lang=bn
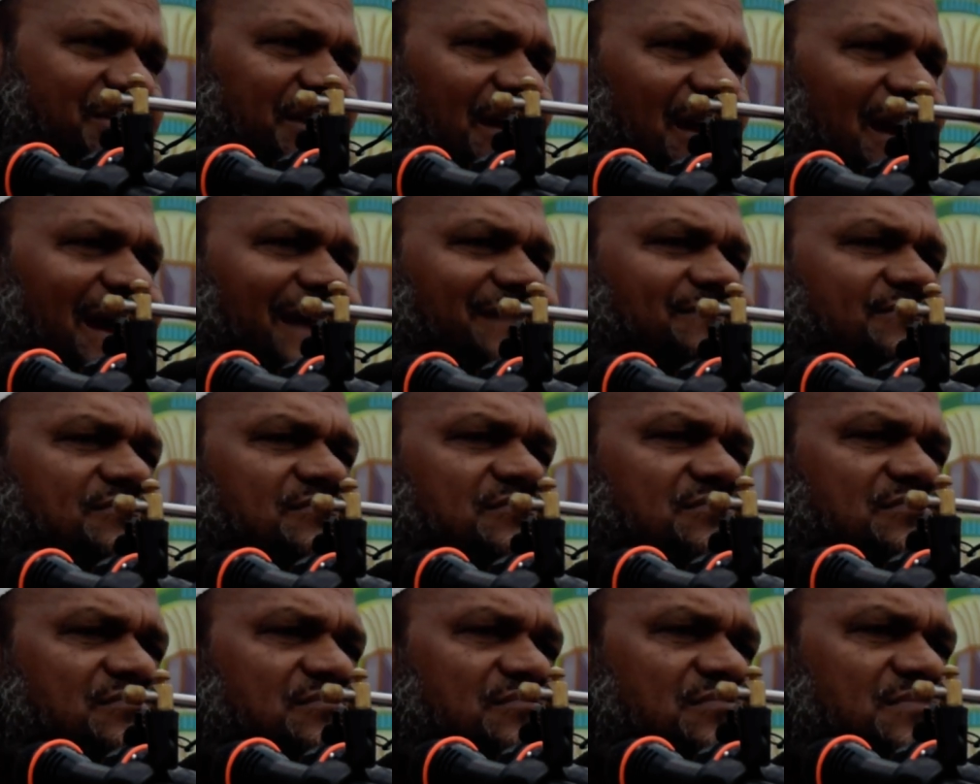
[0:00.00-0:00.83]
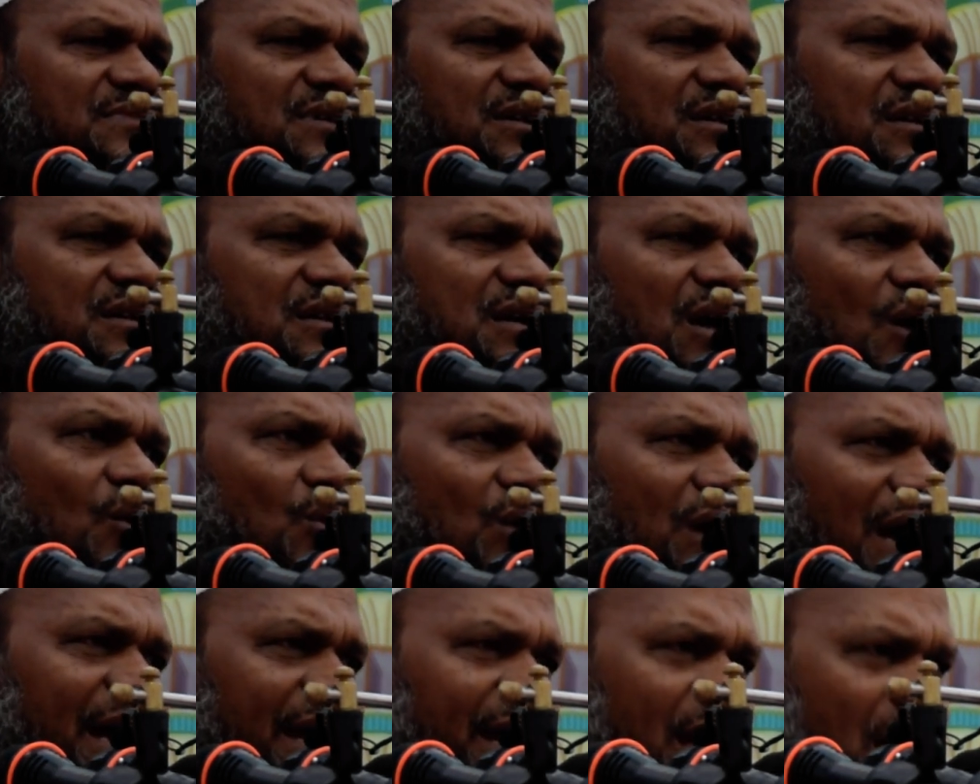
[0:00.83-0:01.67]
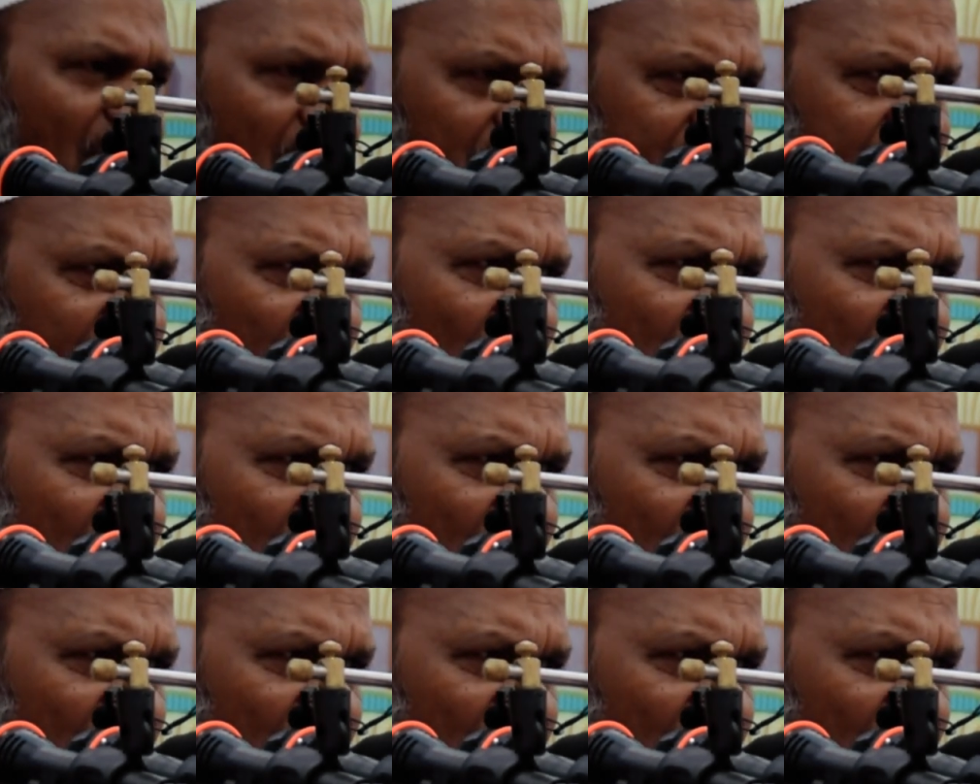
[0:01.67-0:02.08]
ছেলে কারো গায়ে হাত দিয়ে